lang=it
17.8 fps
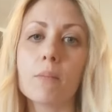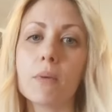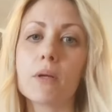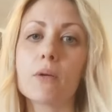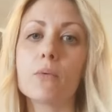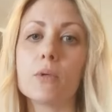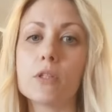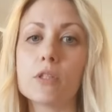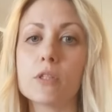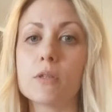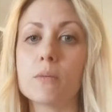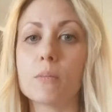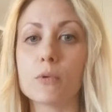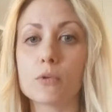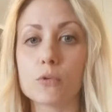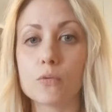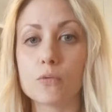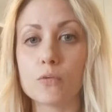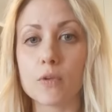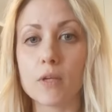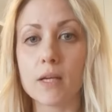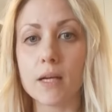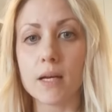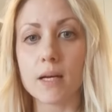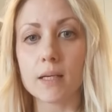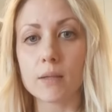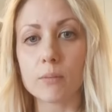per cui si può
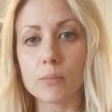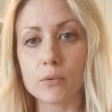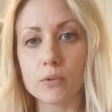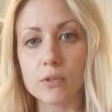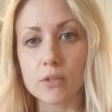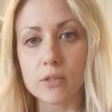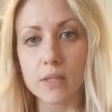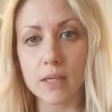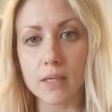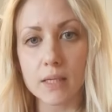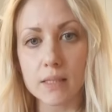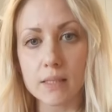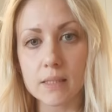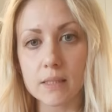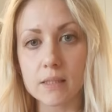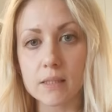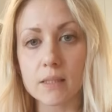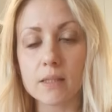soffrire anche più di secchezza